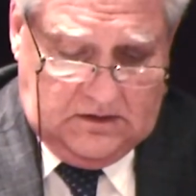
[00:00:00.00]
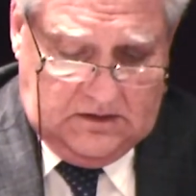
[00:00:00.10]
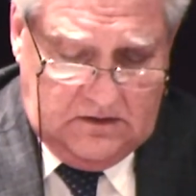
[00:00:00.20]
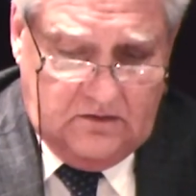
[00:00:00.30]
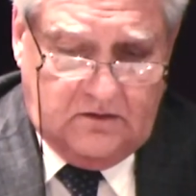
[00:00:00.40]

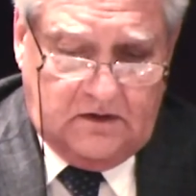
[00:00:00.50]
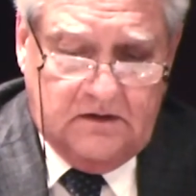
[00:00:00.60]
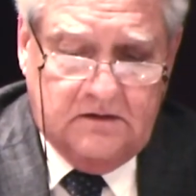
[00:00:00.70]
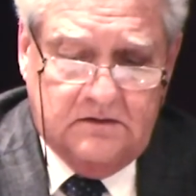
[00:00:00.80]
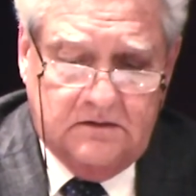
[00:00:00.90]

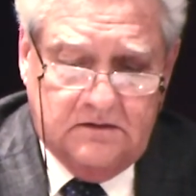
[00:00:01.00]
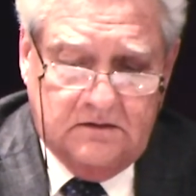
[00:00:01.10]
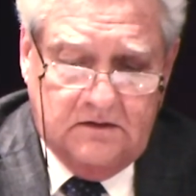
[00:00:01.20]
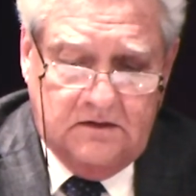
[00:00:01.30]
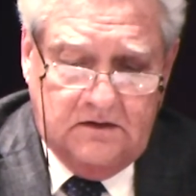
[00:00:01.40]
Allora,
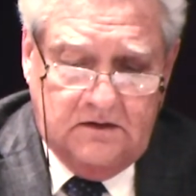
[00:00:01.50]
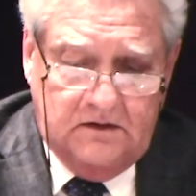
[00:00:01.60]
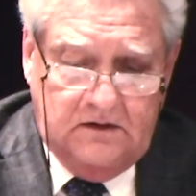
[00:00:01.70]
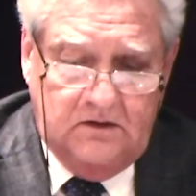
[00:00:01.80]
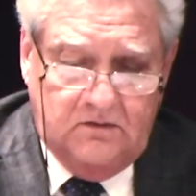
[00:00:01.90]

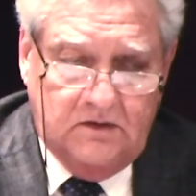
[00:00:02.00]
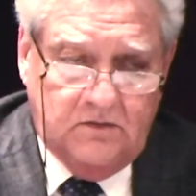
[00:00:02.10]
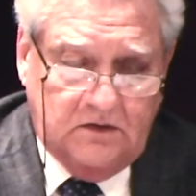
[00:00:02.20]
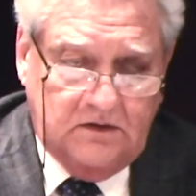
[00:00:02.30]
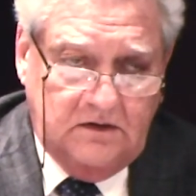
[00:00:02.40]
eh, in due
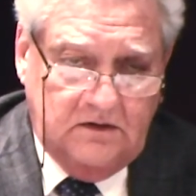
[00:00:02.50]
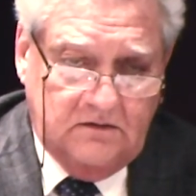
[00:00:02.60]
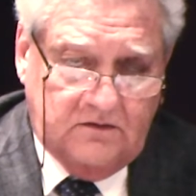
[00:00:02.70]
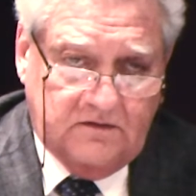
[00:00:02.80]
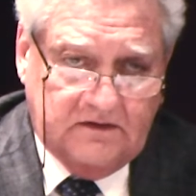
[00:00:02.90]
modi
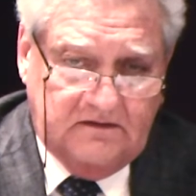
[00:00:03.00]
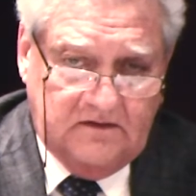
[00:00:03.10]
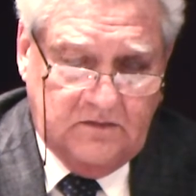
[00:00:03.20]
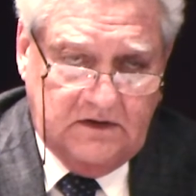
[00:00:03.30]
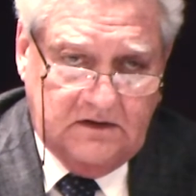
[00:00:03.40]

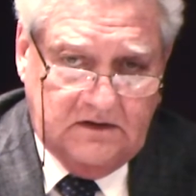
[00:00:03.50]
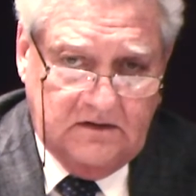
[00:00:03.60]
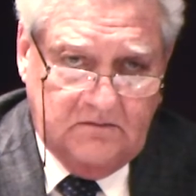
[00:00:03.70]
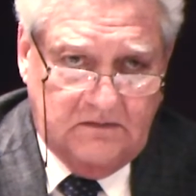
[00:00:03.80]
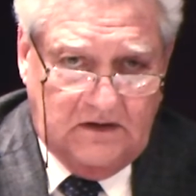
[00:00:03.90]

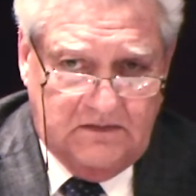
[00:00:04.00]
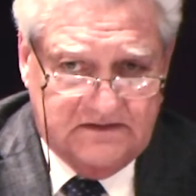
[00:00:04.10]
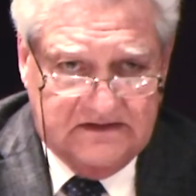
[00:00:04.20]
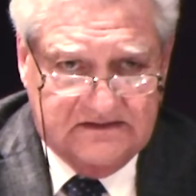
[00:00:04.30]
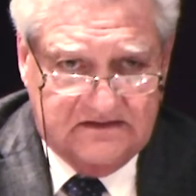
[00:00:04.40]
sostanzialmente
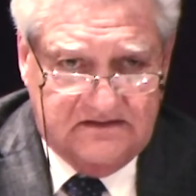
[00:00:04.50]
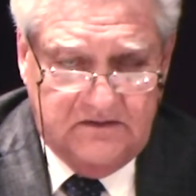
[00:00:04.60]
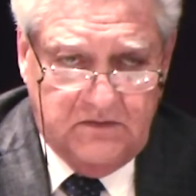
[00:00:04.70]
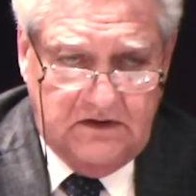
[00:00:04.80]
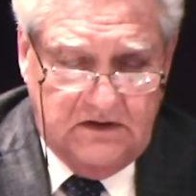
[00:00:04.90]
abbastanza
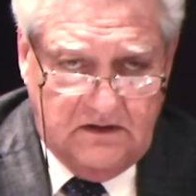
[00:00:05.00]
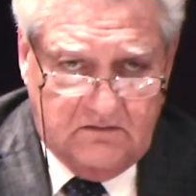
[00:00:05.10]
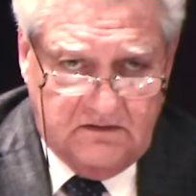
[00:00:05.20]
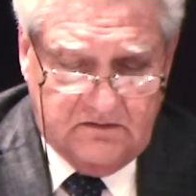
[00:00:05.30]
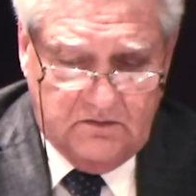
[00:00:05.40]
simili in
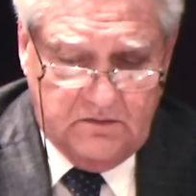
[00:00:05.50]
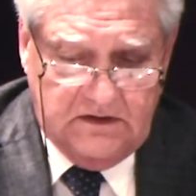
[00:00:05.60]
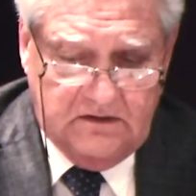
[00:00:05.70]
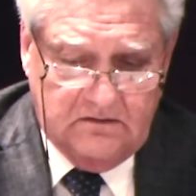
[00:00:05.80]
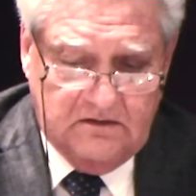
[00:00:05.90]
questo
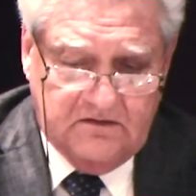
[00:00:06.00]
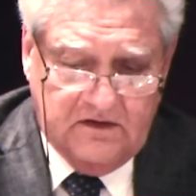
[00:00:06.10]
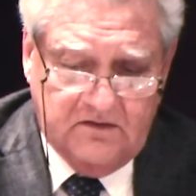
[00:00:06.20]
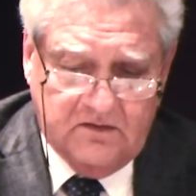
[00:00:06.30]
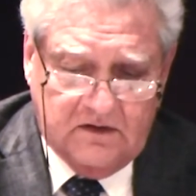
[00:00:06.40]
momento, nel
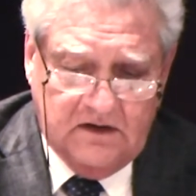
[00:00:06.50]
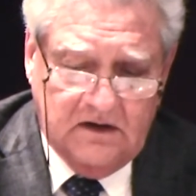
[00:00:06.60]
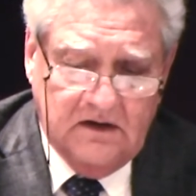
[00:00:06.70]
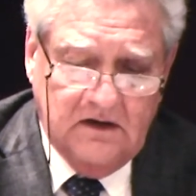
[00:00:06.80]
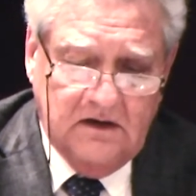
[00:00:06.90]
senso
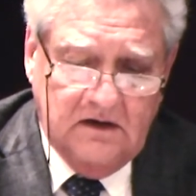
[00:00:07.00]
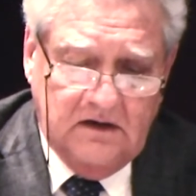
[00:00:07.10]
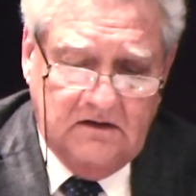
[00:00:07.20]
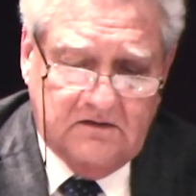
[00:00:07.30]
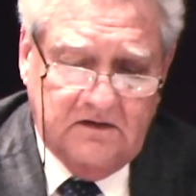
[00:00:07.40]
che
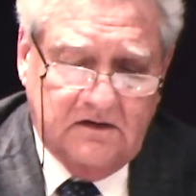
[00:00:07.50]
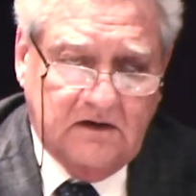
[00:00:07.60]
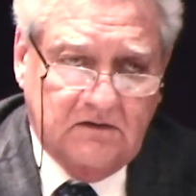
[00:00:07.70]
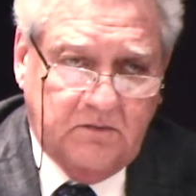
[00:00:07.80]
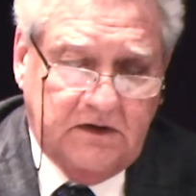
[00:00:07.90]
il SIT
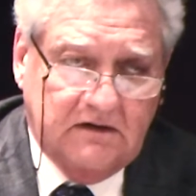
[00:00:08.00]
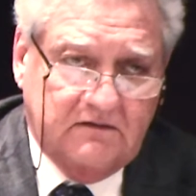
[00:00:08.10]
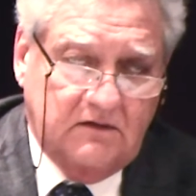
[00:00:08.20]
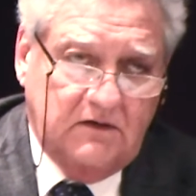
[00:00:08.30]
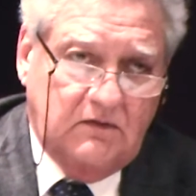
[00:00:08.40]
è
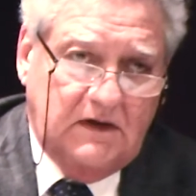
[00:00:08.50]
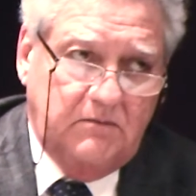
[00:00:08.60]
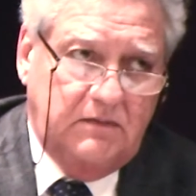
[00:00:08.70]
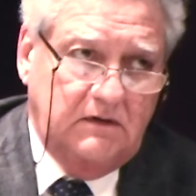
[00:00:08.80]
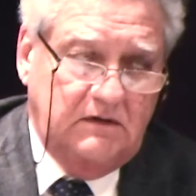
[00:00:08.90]
un'applicazione
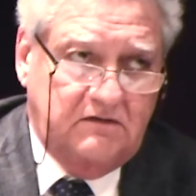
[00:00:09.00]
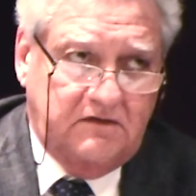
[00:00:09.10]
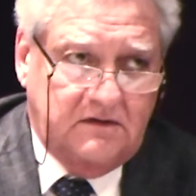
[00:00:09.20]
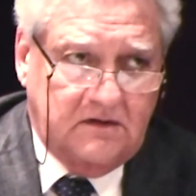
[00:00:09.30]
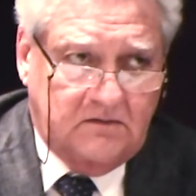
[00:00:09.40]
web, il
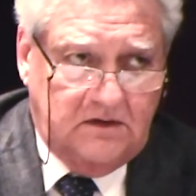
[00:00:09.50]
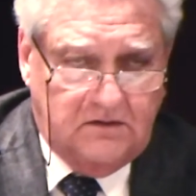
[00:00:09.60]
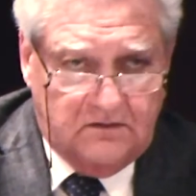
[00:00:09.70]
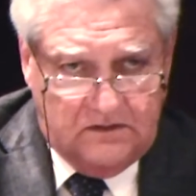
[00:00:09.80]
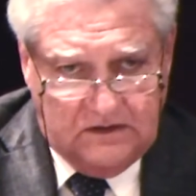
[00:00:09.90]
SIT è
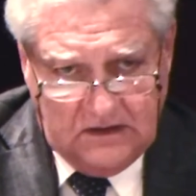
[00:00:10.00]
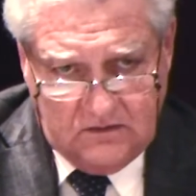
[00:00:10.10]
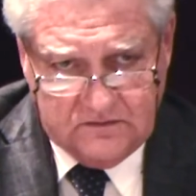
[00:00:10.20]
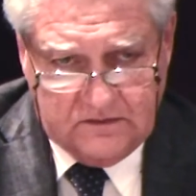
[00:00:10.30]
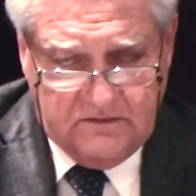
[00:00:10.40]
quello della
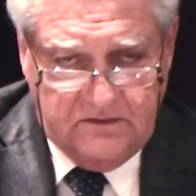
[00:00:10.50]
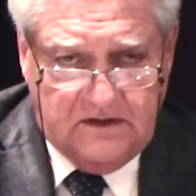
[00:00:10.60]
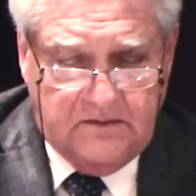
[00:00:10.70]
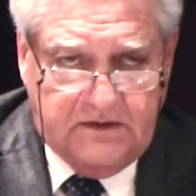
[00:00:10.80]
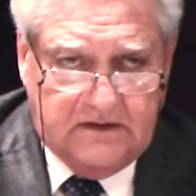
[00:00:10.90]
costruzione
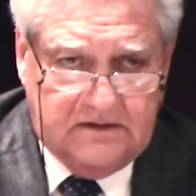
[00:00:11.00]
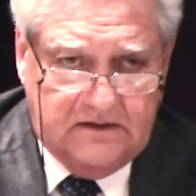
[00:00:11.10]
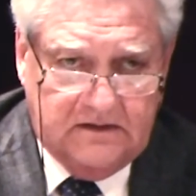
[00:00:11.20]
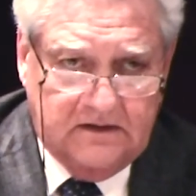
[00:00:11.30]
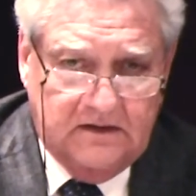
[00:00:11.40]
della
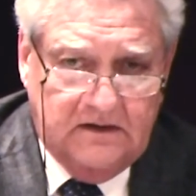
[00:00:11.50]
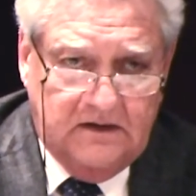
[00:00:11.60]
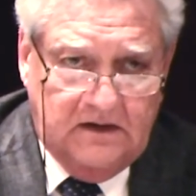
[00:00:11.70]
pratica,